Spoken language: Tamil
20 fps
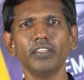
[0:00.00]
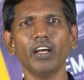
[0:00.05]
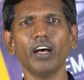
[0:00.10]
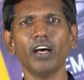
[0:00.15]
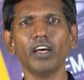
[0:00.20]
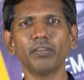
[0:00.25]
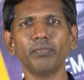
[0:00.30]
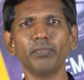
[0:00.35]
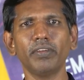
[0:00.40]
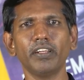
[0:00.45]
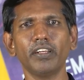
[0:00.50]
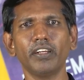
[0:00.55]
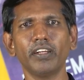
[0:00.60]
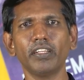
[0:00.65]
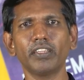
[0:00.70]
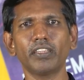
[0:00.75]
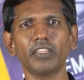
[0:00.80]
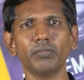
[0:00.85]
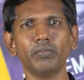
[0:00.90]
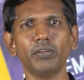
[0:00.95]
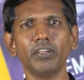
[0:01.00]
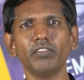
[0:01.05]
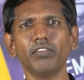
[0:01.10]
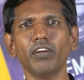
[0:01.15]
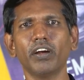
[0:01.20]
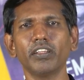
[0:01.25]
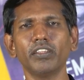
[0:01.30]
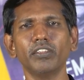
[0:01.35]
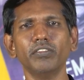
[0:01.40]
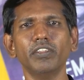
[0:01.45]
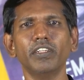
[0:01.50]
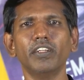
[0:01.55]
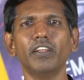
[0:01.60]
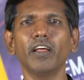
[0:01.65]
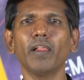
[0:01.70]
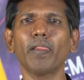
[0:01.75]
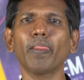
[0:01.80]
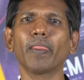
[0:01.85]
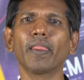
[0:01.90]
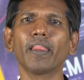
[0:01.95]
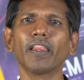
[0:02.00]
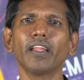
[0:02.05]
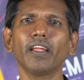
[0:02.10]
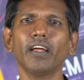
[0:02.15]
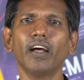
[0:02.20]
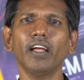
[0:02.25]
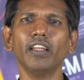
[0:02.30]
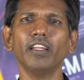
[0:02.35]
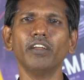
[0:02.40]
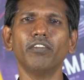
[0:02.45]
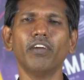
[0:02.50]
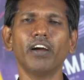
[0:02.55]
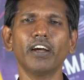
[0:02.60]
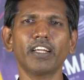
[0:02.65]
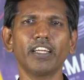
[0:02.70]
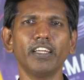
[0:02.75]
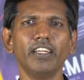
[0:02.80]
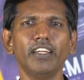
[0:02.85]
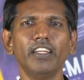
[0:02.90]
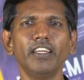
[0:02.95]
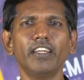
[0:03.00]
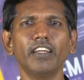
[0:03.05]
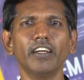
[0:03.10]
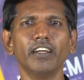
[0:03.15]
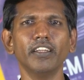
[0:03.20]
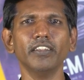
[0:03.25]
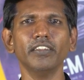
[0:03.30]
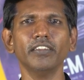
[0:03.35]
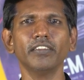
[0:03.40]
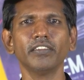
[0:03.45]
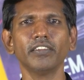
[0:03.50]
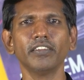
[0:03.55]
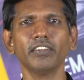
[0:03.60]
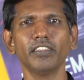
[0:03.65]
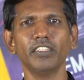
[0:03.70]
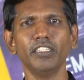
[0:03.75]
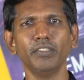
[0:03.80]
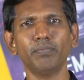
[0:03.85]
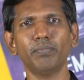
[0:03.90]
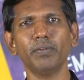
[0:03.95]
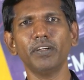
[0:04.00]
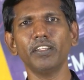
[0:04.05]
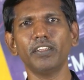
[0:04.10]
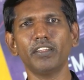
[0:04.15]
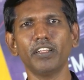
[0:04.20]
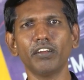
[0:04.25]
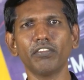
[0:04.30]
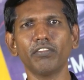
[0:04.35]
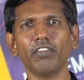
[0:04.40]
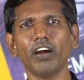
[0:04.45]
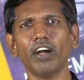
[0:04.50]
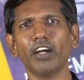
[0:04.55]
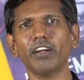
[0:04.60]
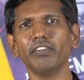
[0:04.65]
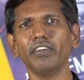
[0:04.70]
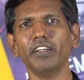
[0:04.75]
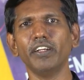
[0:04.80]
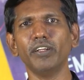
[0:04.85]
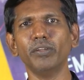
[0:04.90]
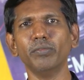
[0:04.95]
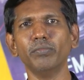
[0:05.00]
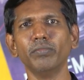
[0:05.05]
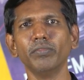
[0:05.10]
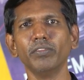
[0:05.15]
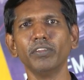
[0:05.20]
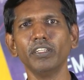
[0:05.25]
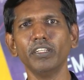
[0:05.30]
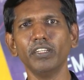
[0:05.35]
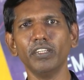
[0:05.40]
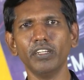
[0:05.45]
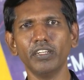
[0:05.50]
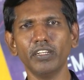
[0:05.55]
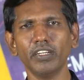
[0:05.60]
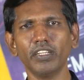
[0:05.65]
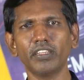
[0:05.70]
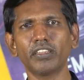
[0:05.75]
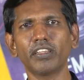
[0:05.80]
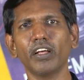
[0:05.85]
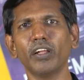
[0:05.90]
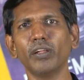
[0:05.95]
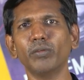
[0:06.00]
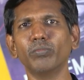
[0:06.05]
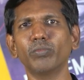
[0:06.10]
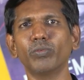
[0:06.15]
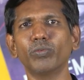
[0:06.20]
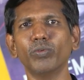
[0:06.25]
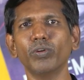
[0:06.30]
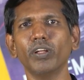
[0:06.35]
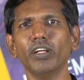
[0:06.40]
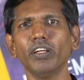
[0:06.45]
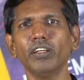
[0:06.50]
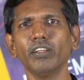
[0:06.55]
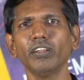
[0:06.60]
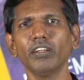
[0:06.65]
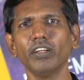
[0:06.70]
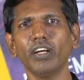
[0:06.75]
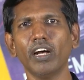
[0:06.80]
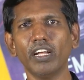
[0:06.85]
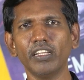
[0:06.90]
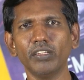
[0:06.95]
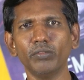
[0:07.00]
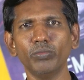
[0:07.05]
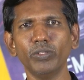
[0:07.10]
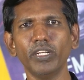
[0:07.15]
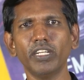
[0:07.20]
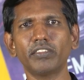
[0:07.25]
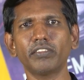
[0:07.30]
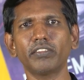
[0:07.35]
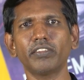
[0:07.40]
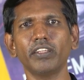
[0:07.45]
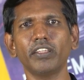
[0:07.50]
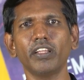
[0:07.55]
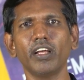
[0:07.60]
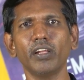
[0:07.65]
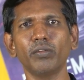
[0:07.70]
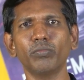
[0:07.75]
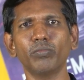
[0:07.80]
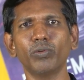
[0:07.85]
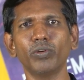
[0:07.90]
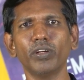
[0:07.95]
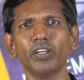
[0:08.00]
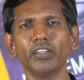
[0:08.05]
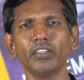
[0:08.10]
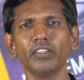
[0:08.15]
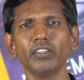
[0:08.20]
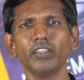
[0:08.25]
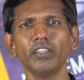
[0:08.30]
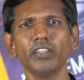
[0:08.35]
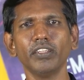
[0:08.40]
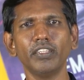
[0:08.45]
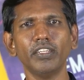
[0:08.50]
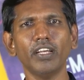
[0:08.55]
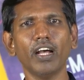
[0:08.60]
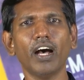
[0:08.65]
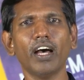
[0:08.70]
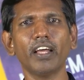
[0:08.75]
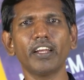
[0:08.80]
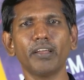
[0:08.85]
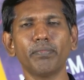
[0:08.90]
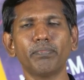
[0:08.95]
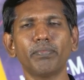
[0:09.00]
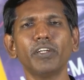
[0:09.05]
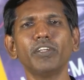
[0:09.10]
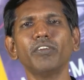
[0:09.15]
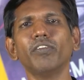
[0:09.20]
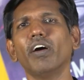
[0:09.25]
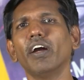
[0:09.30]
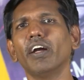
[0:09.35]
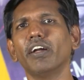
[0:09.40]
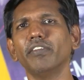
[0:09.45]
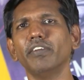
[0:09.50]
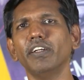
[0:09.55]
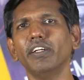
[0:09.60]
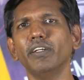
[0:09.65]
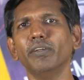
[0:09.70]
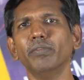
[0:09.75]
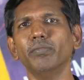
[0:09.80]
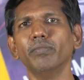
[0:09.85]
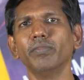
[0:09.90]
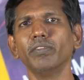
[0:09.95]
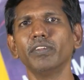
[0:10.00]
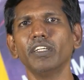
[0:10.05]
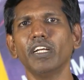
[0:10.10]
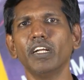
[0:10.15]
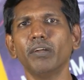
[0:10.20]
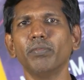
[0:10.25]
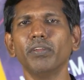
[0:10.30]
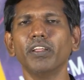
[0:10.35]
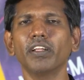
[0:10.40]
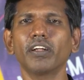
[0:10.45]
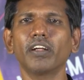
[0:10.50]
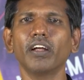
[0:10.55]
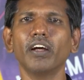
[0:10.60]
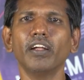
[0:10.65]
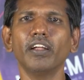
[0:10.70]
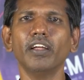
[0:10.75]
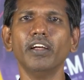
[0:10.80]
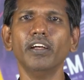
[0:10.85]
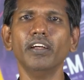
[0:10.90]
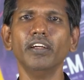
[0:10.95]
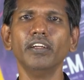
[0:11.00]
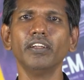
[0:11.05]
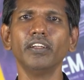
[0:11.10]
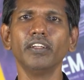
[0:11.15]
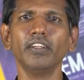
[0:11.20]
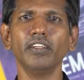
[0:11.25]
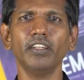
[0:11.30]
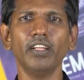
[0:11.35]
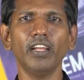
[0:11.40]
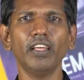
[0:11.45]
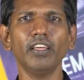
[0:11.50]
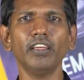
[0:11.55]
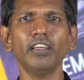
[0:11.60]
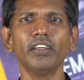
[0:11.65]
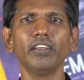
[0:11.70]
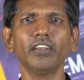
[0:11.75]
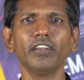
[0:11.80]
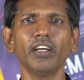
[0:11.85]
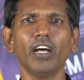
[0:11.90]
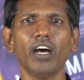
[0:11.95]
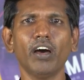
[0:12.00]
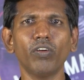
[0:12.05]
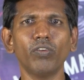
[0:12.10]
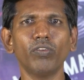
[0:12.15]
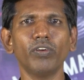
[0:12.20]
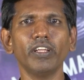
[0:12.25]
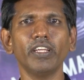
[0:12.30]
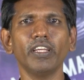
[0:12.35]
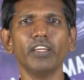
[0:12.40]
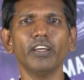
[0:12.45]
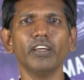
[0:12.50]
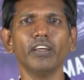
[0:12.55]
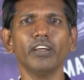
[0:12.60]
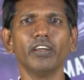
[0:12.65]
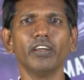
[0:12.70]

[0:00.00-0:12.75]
யாருமே நினைத்தபடி வாழ்ந்துவிட்டால் அந்த வாழ்க்கை இனிக்காது இப்படித்தான் வாழ வேண்டும் என்று நினைத்தாலும் கூட அந்த முயற்சி செய்தாலும் கூட யார் எப்படி வாழ வேண்டும் என்பதற்கான நிலை அவருடைய